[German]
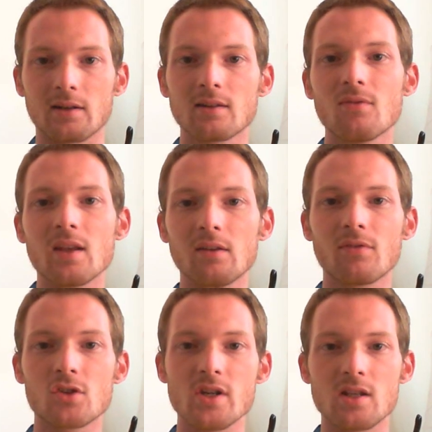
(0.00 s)
Deswegen
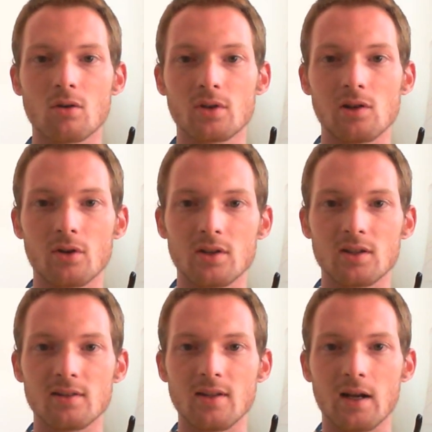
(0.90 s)
verstehe ich auch die Leute
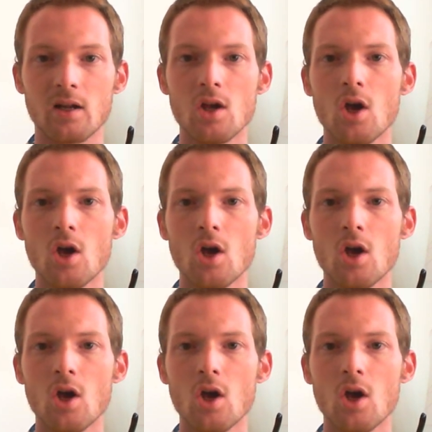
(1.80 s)
nicht, die sagen,